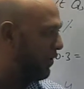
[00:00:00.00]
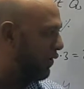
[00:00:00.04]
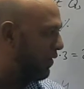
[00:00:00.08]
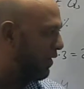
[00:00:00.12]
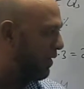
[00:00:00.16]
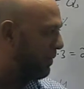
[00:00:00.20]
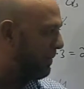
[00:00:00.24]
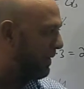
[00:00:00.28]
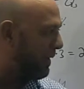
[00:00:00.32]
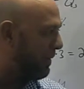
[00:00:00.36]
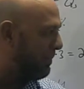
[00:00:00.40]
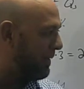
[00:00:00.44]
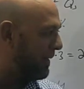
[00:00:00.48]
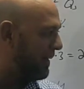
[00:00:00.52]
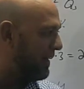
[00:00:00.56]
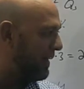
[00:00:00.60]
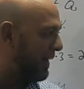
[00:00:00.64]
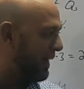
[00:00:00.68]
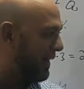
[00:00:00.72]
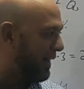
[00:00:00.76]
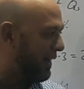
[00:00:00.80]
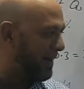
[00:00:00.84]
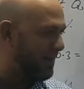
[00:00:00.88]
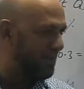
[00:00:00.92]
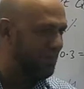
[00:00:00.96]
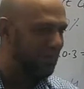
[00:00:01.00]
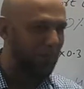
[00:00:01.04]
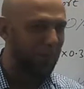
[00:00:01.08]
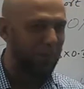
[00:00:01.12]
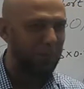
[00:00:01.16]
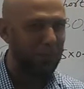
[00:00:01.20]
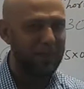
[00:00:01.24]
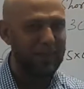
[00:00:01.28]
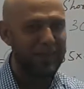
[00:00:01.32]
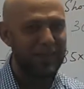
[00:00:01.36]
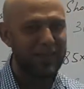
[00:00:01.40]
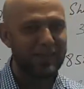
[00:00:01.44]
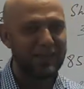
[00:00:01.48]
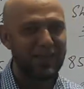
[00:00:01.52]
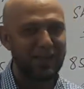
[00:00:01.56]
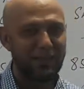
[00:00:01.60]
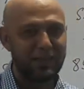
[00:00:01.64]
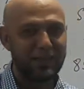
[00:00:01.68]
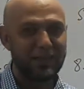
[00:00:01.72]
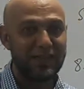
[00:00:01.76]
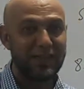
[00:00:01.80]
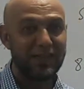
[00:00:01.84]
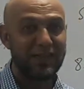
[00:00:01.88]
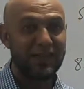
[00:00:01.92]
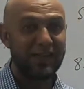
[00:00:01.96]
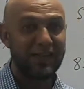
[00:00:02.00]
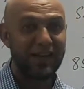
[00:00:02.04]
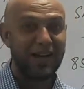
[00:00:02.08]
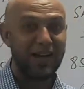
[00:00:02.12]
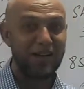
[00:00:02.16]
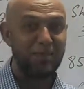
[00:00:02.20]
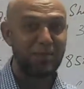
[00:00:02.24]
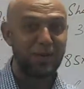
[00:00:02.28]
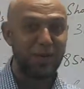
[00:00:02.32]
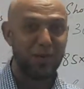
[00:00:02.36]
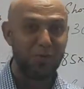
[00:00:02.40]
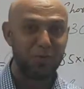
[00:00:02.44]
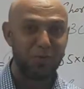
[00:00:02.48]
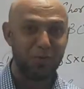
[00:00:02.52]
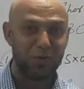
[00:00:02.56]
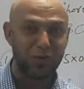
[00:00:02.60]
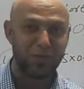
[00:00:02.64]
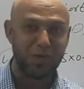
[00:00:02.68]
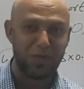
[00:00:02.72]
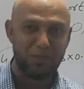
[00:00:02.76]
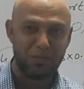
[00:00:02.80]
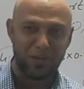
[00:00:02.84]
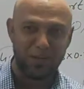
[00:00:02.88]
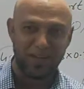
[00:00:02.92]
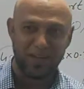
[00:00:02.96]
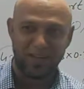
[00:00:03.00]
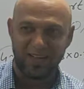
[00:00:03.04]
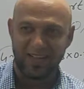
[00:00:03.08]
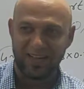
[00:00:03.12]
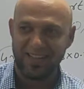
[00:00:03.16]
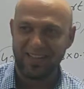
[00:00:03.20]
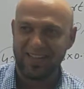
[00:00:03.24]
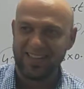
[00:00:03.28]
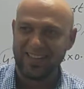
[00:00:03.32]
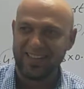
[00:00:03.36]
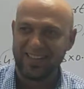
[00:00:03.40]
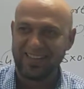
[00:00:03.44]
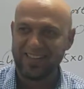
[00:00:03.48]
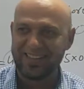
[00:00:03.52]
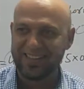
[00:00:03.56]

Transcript: और भी अब अठारह नंबर पिचासी में से अठारह नंबर अब बहुत कम लग रहे हैं